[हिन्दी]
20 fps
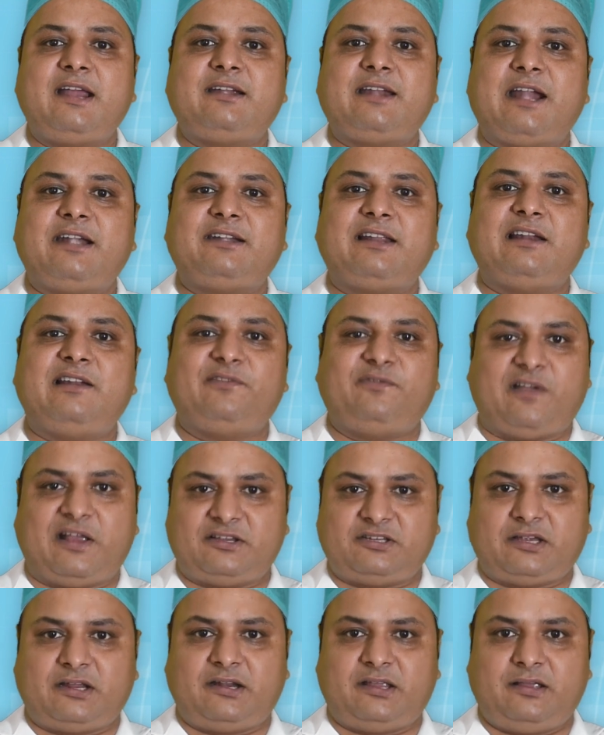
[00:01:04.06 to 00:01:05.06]
एक डेंटल
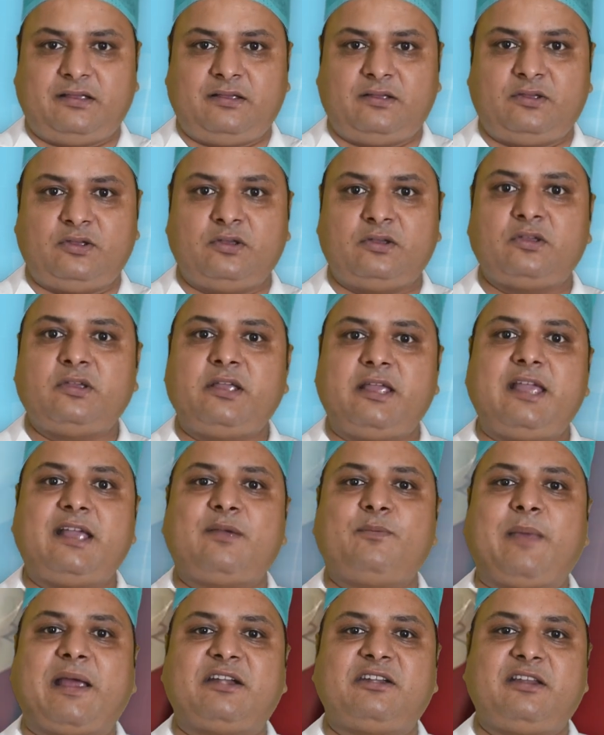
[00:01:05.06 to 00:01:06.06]
इन्फेक्शन है
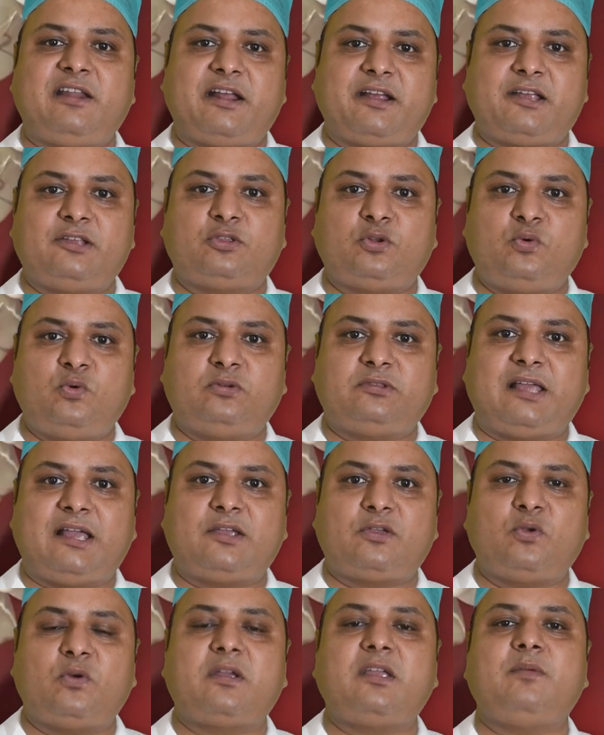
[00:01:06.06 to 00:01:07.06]
एक बैक्टीरिया के थ्रू होता है
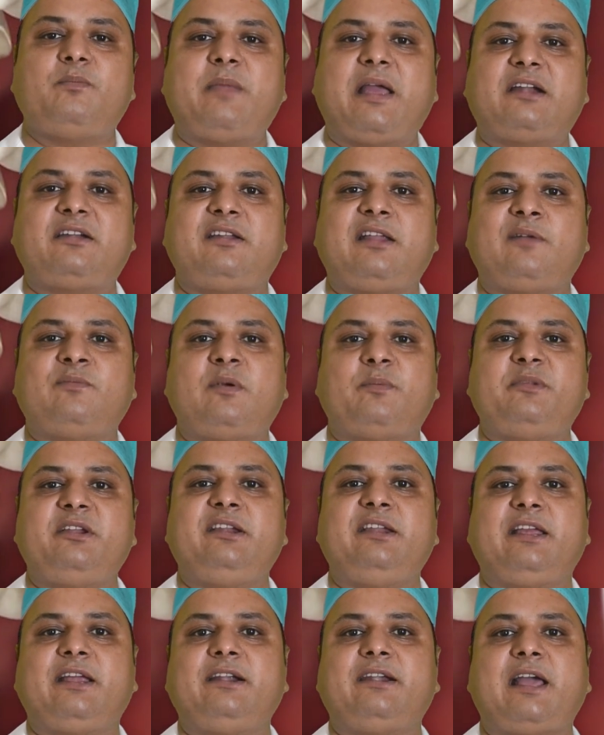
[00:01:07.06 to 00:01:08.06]
क्योंकि बैक्टीरिया हम अपनी
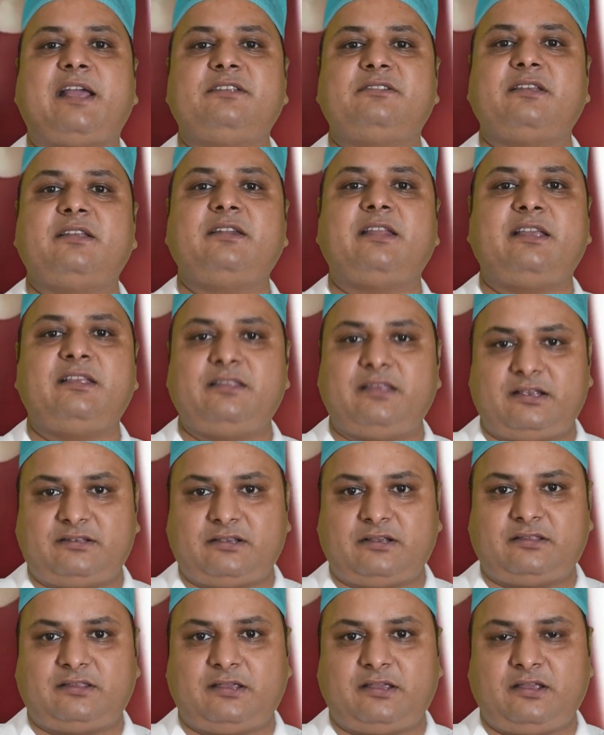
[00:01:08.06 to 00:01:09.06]
निकट आई से नहीं देख
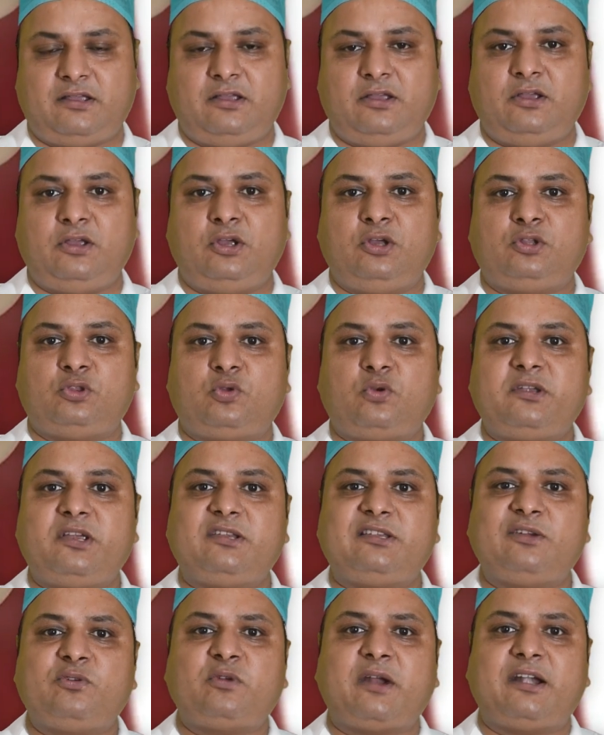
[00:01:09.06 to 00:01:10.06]
सकते तो ये
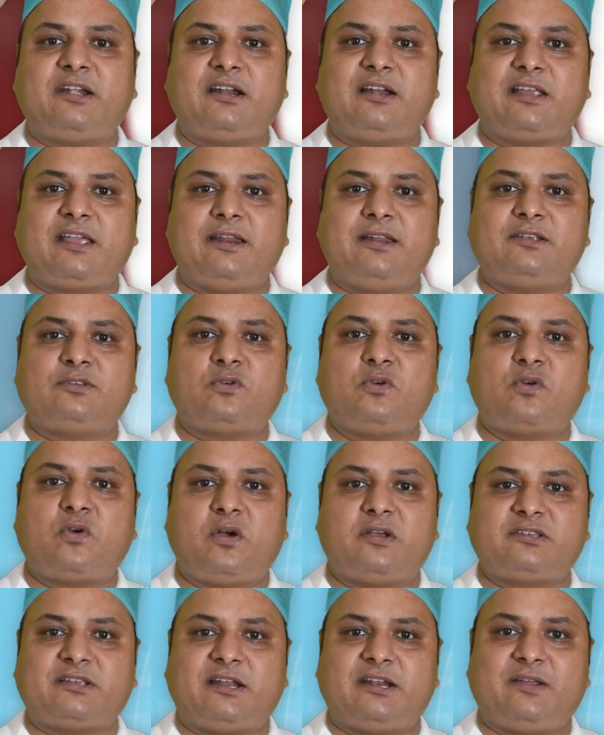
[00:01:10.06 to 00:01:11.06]
जो डेंटल केरीज को
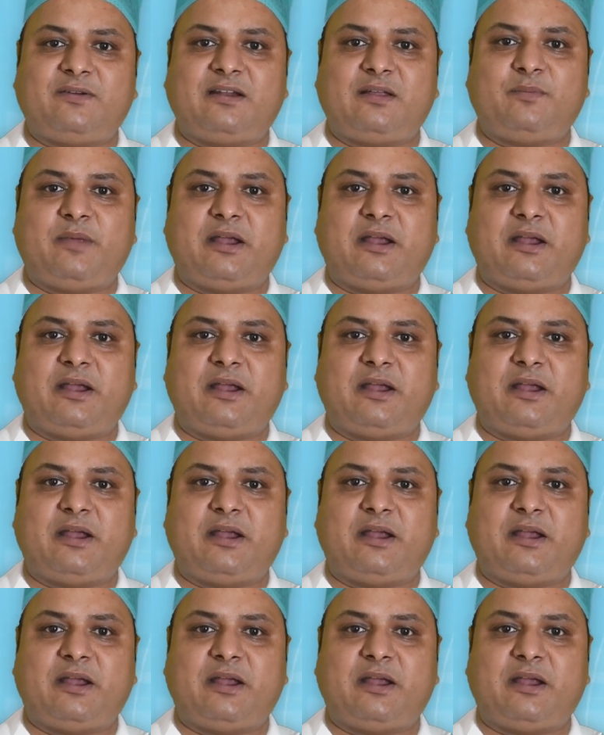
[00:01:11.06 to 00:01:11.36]
कॉज करने वाला